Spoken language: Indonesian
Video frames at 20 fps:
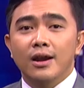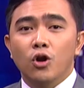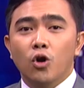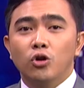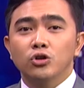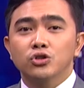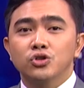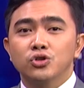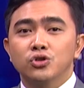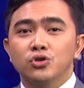
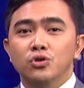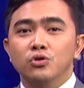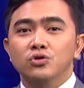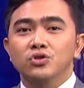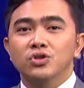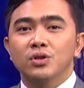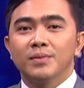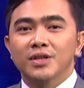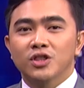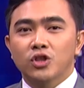dengan
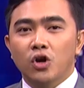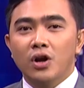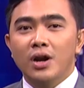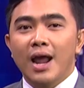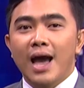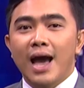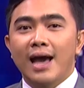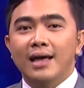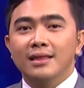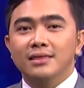konstruksi
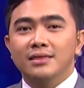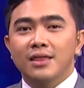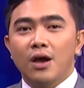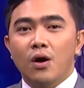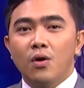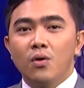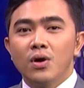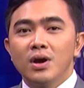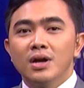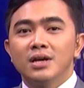beton
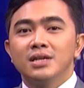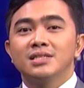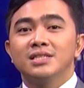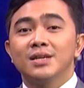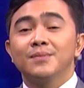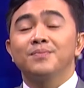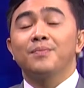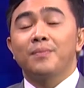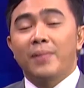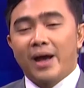atau
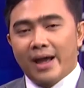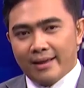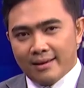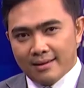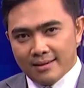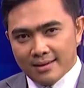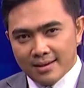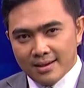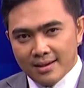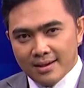
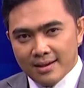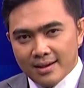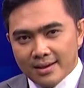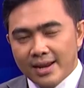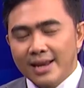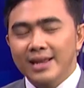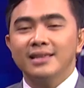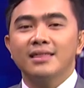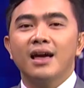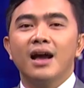atau
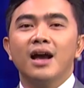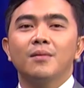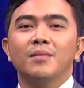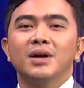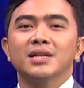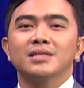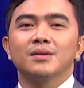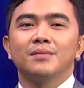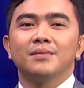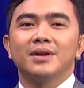Dan kita
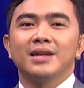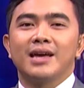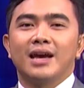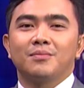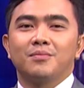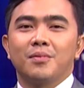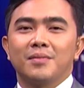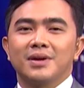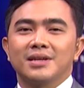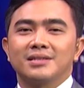akan masih
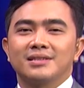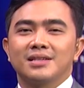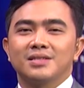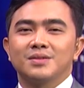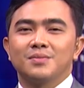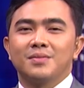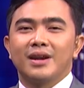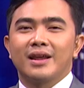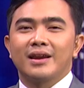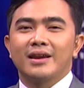melihat
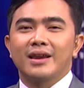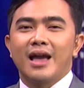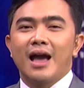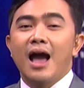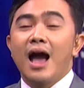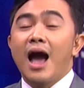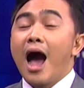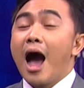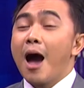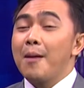pemirsa
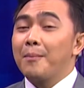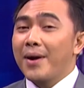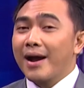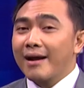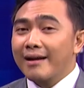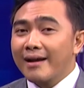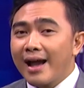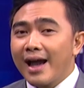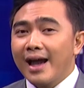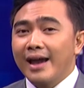sebenarnya
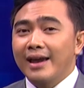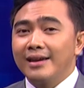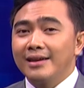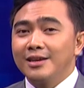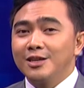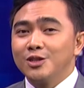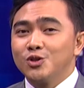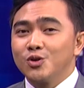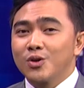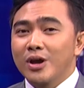
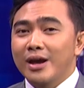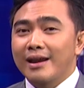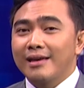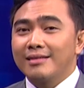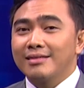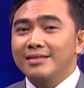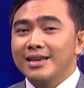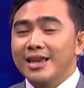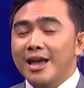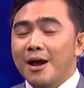apakah ini
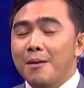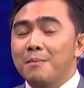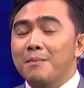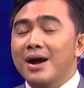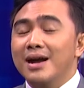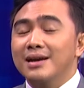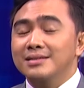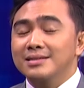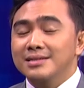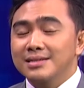juga
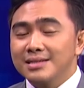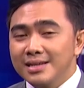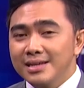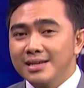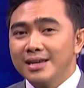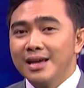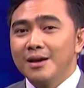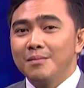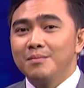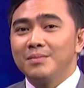nantinya
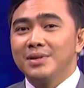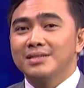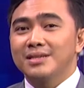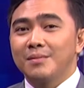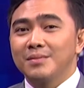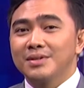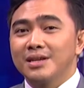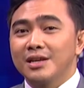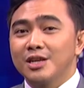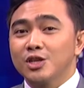masih
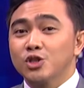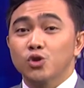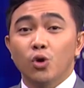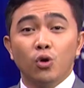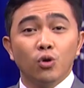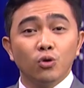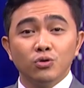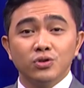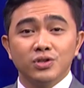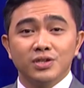bisa
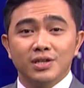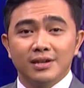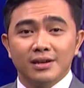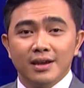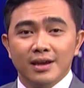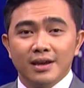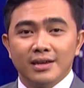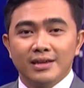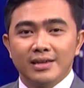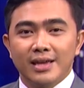menjadi
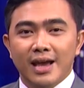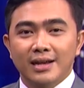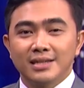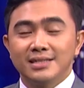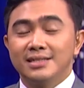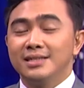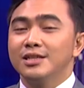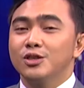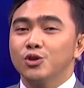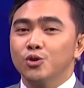solusi
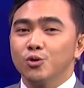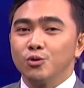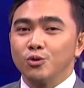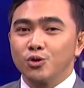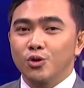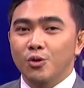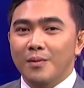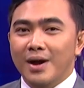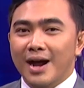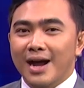yang
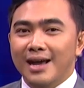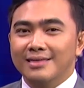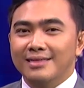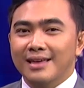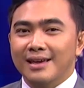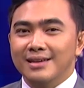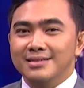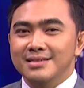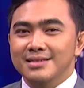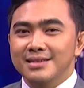jitu untuk
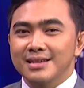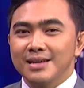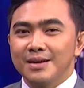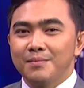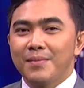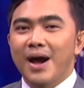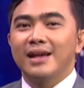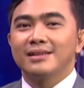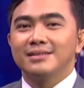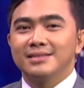
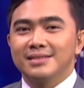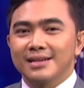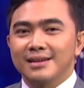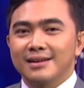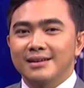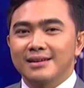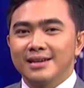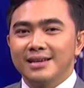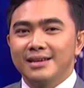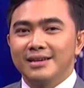mengatasi
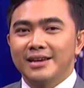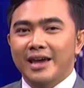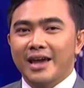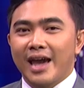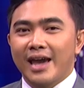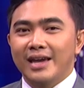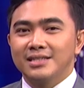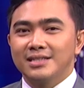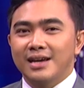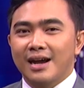banjir
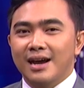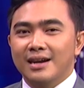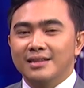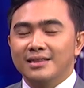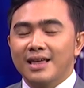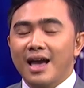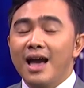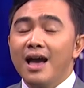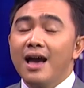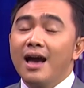di DKI
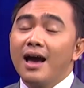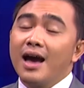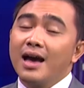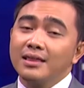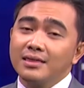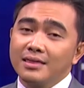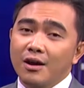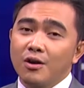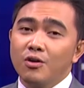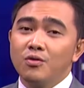Jakarta
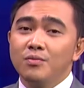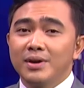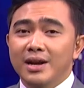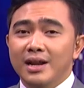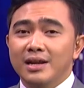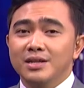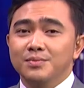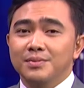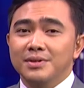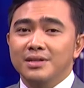
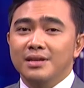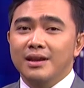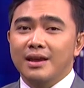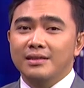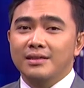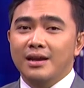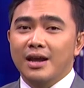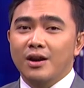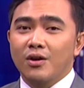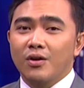atau benar
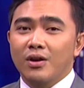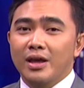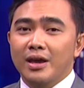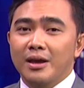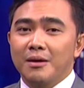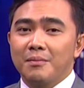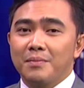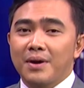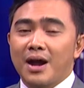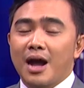seperti dikatakan
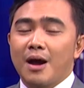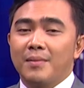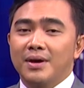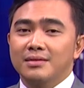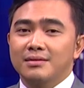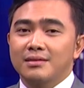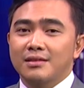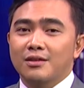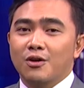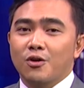oleh
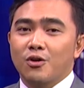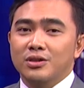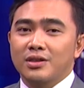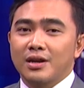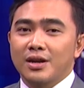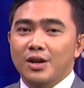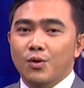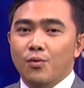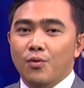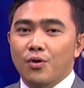pengamat tata
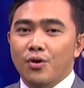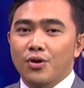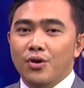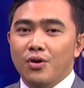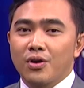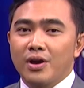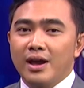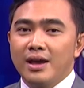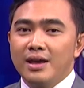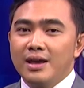kota
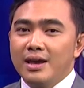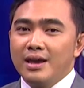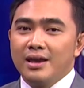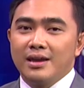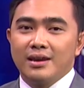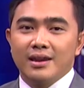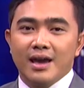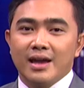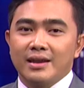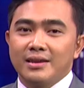Nirwono Yoga
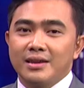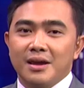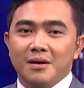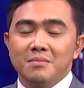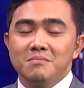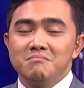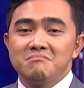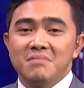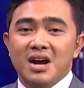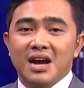ini
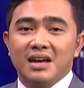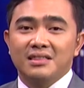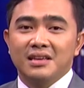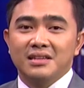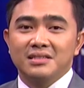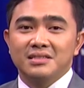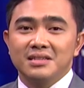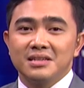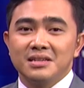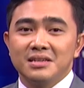hanya
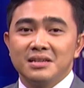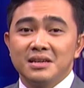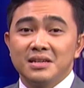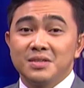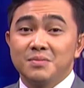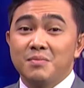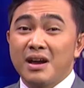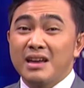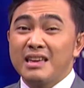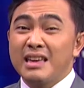
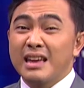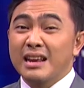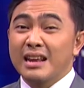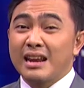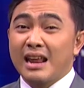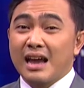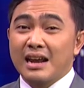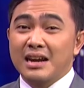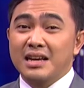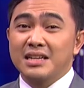mengatasi
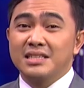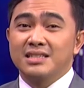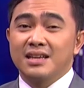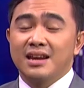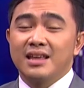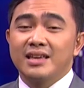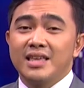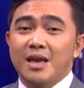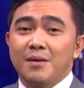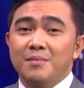sebagian genangan
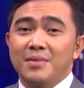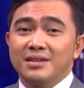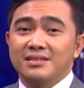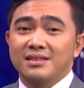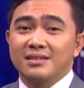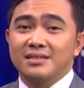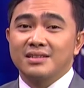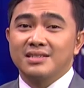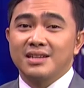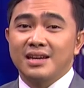kecil
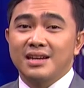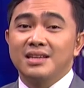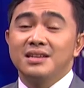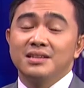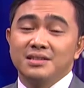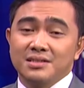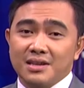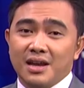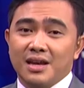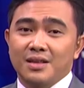yang biasa
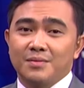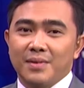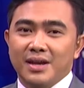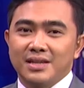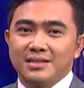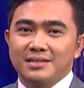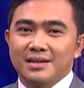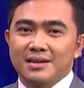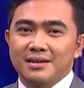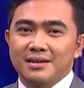terjadi saat